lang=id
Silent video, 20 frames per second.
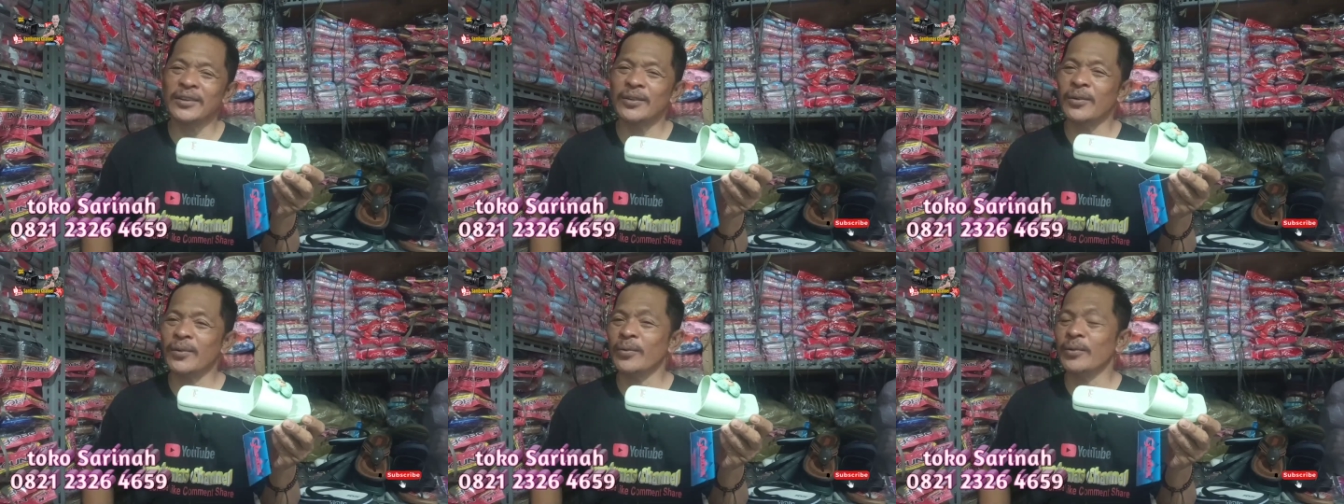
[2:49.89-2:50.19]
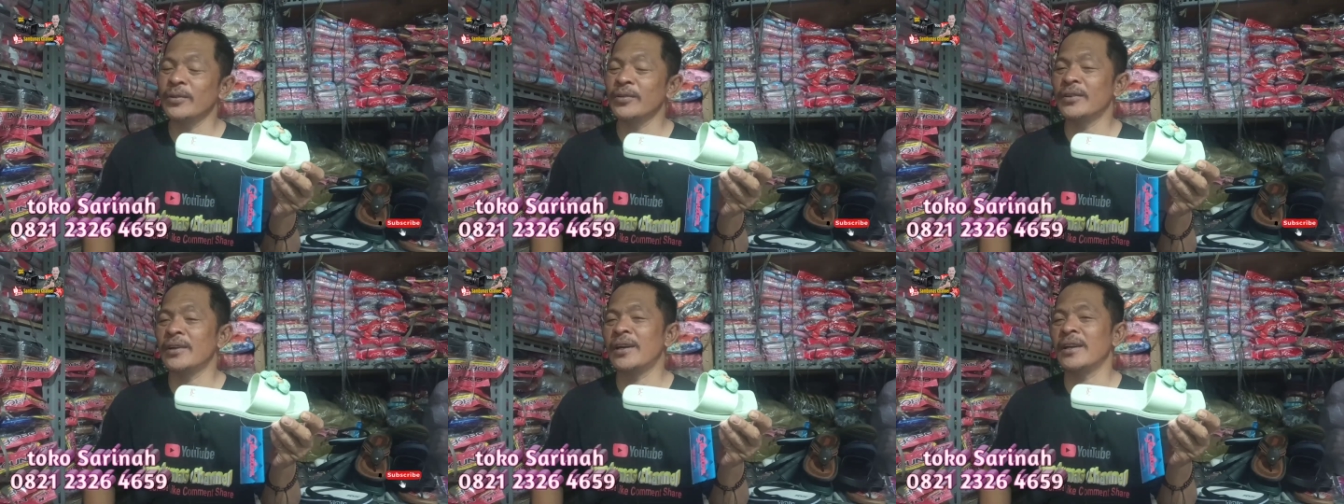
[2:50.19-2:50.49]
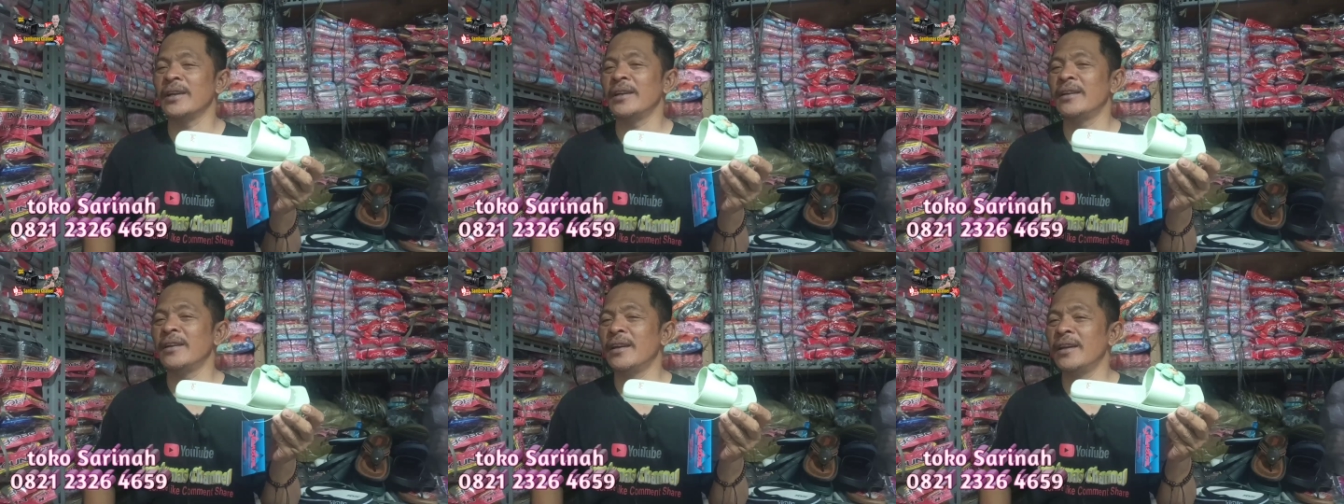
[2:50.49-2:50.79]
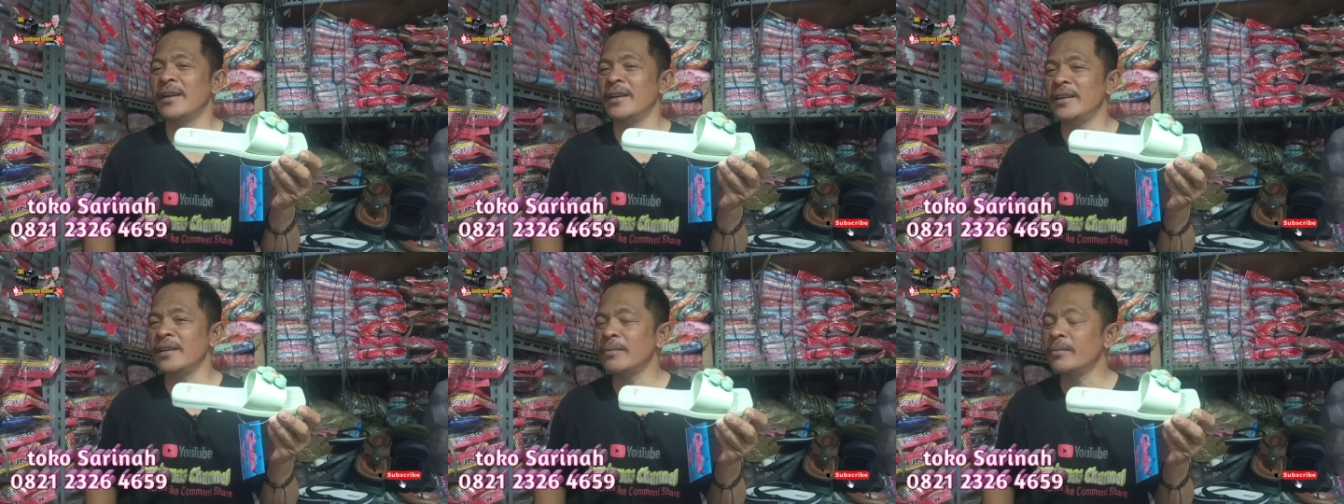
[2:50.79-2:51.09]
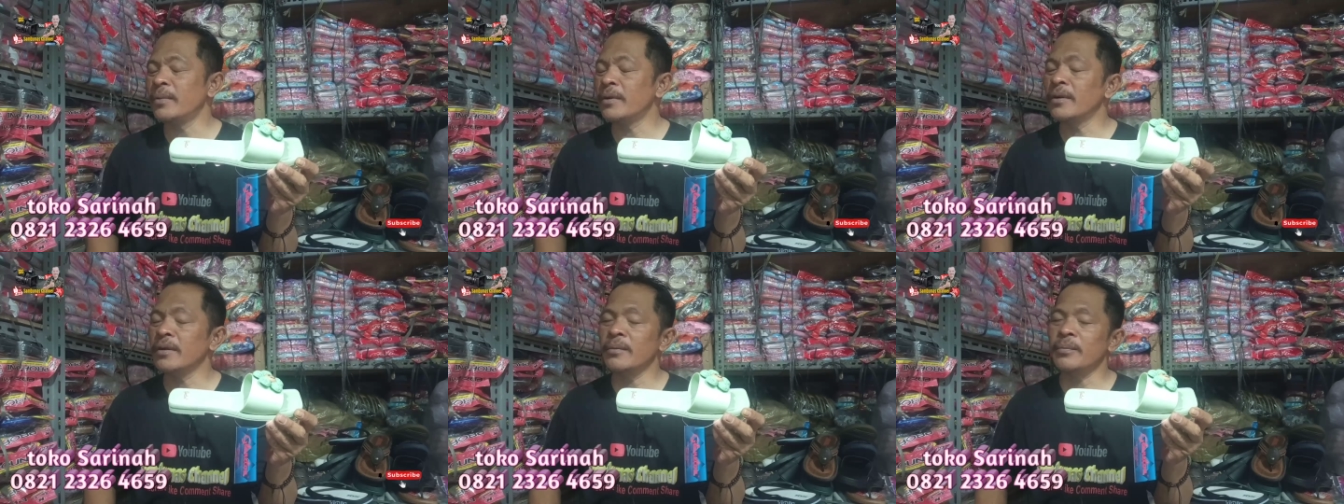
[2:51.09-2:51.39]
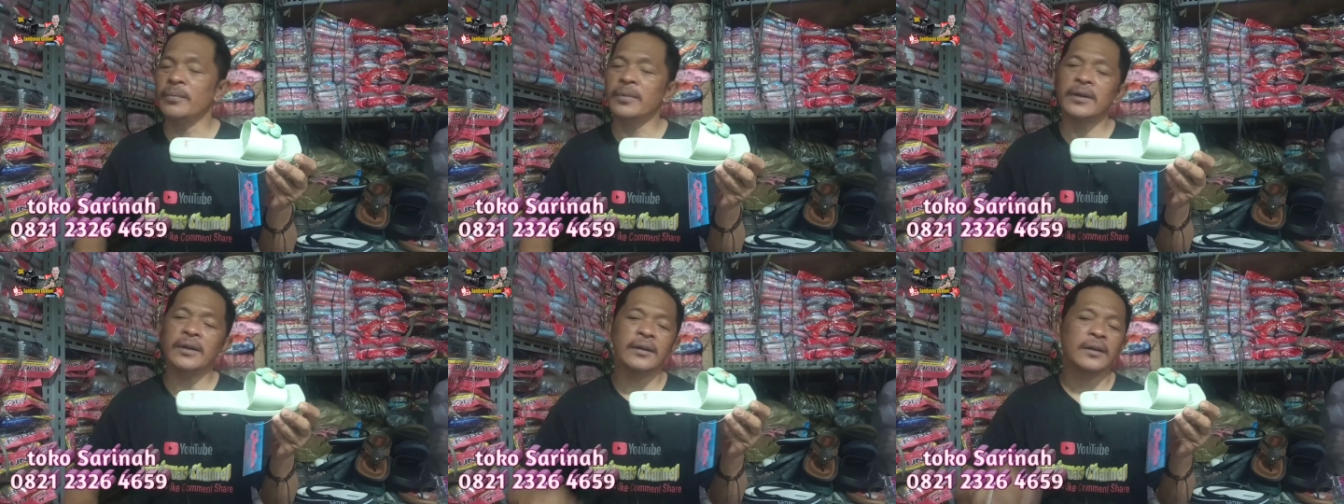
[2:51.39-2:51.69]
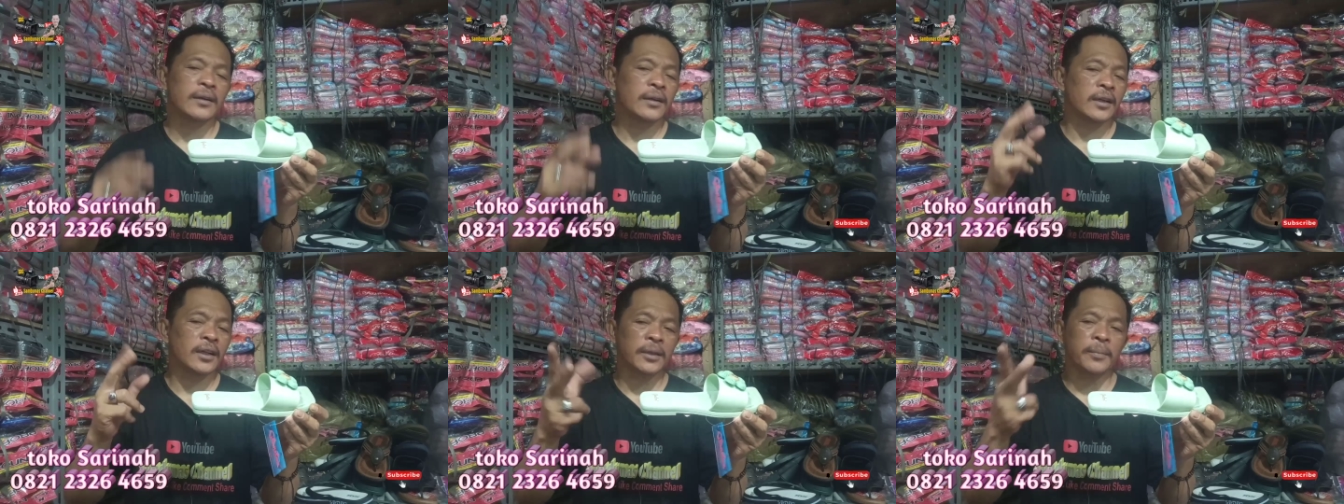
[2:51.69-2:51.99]
toko Sarina ini
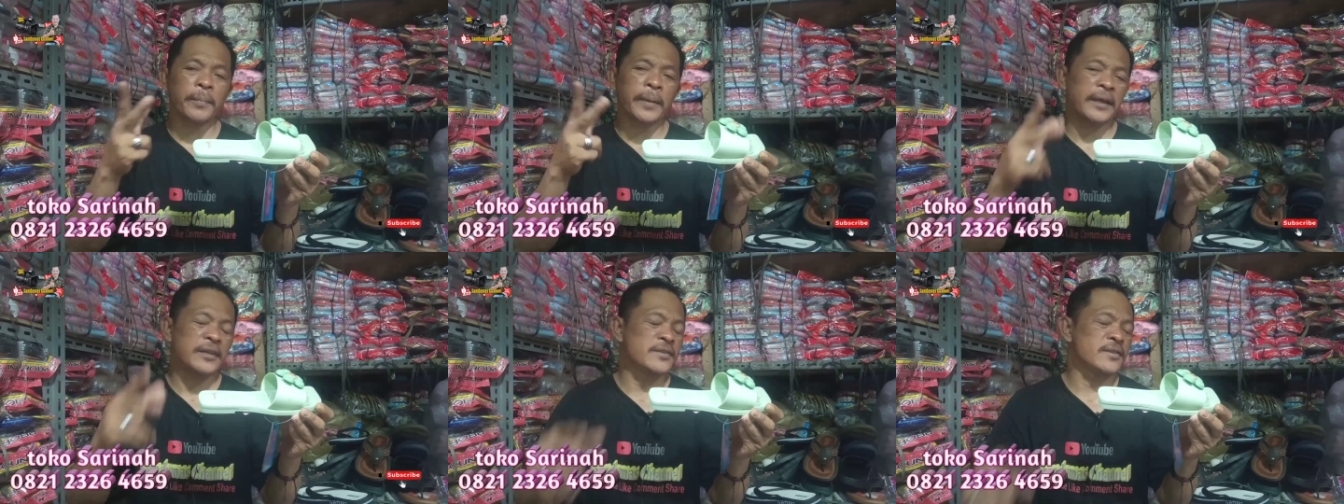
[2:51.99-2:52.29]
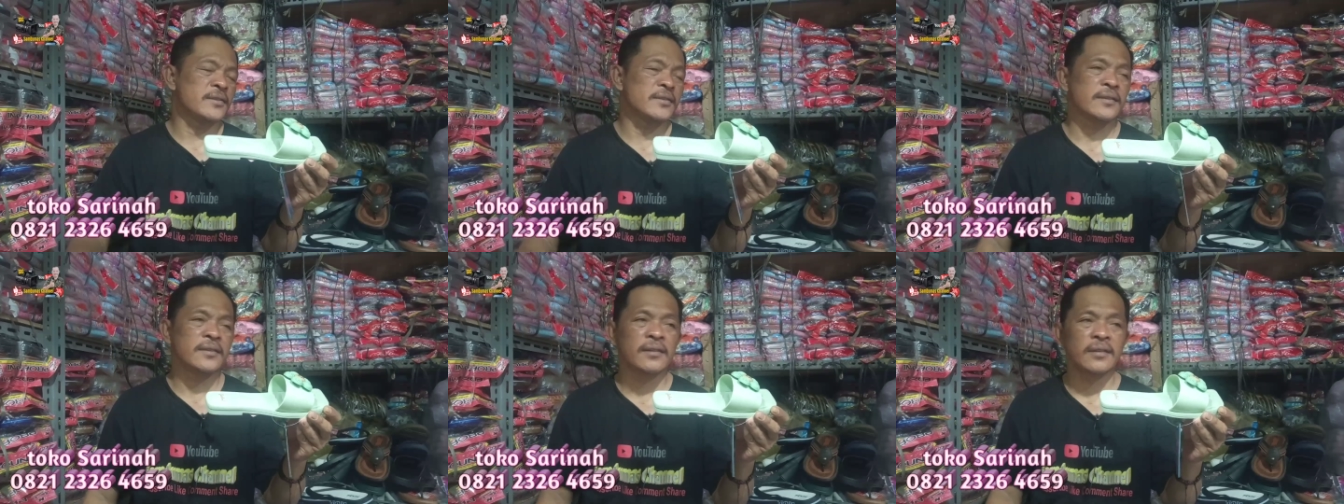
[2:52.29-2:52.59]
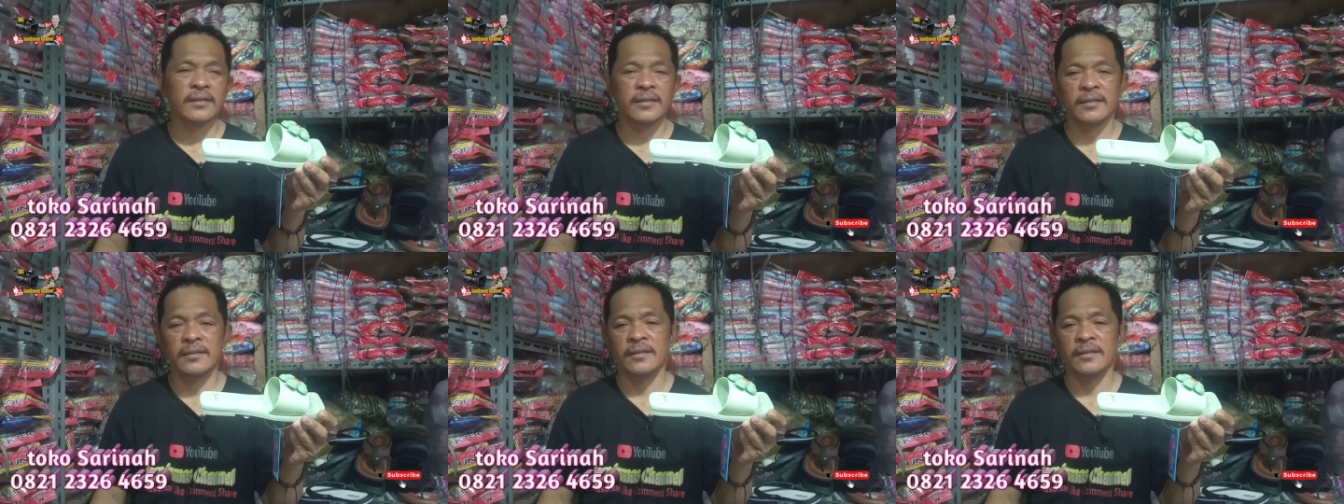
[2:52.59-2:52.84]
benar-benar the best.